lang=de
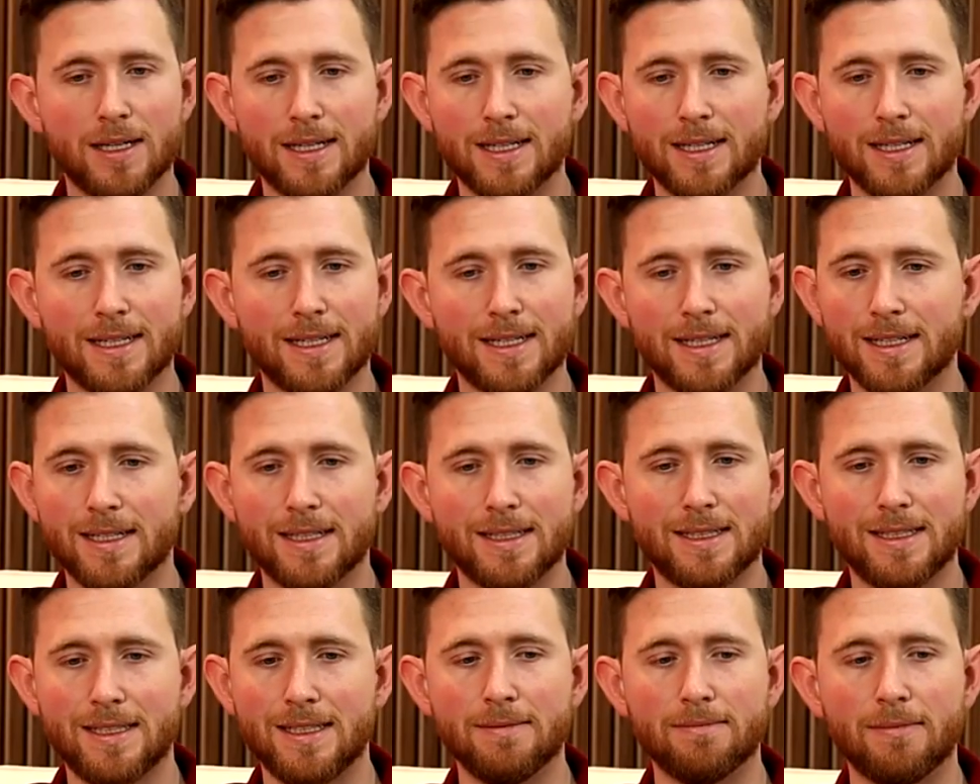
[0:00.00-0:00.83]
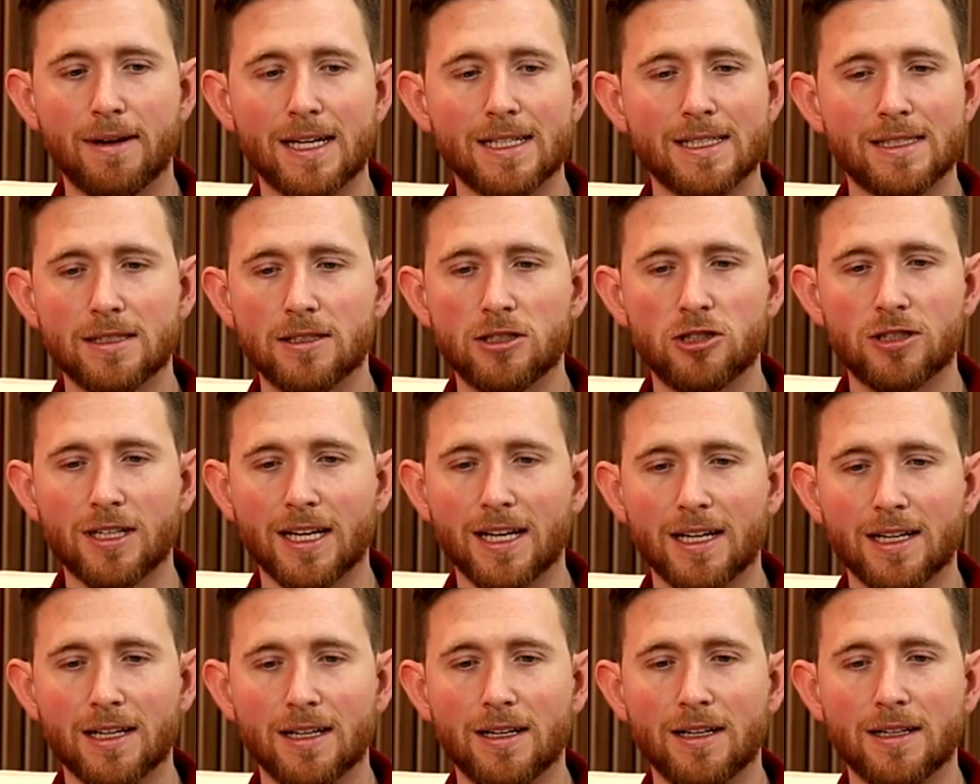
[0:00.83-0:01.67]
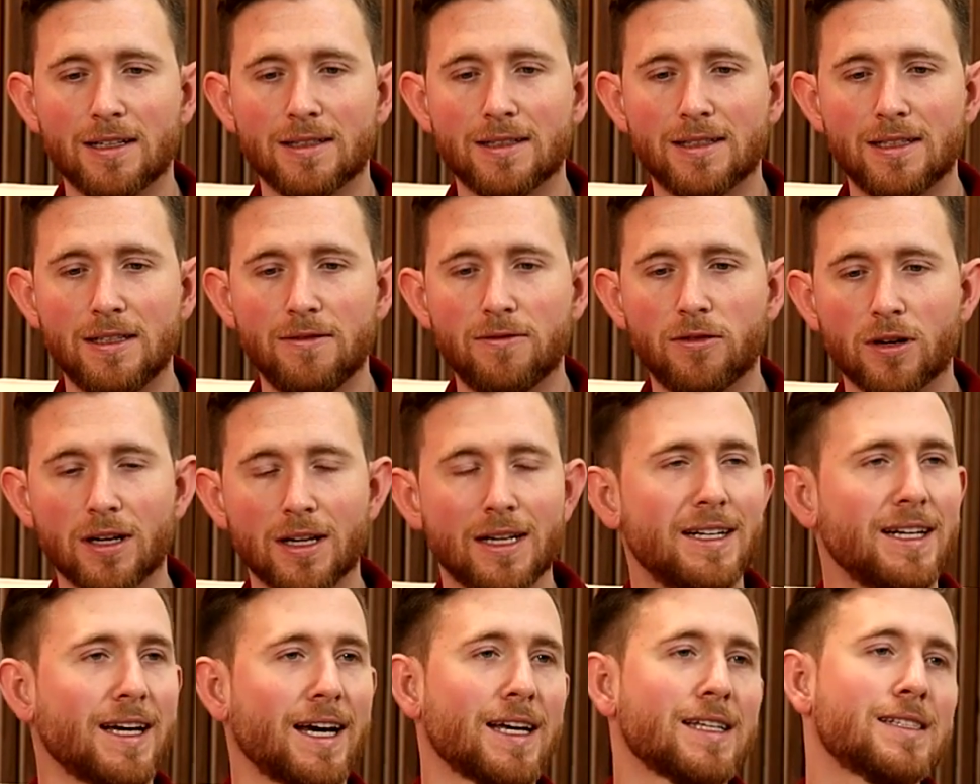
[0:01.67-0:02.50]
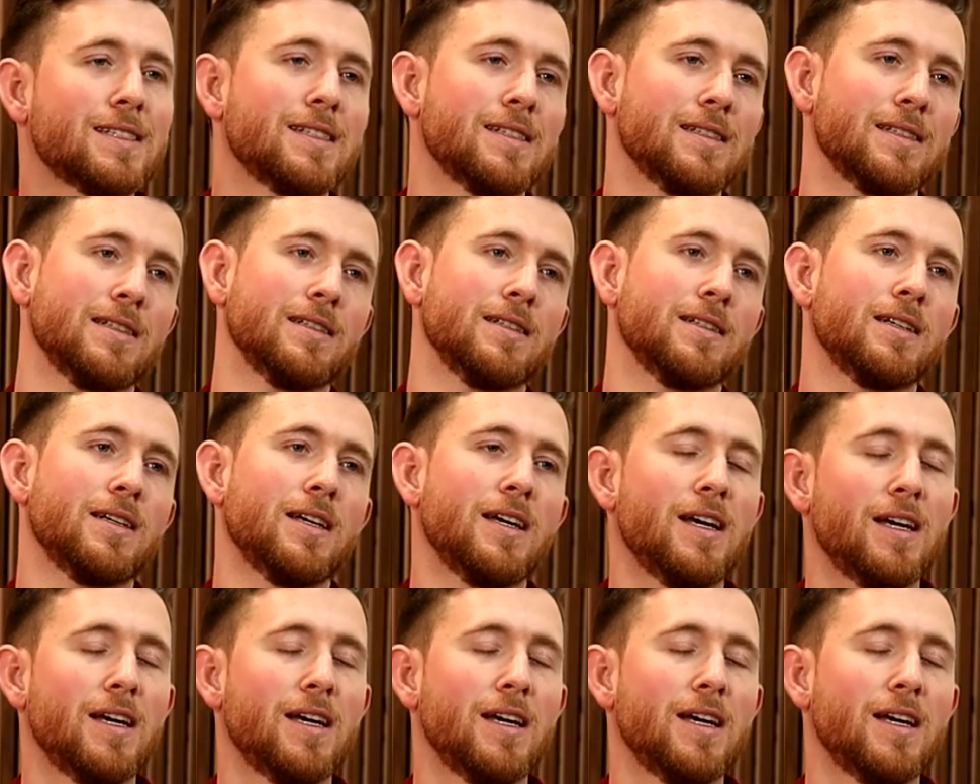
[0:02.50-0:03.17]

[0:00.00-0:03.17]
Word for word: äh, die meisten Strecken, die von Interesse sind,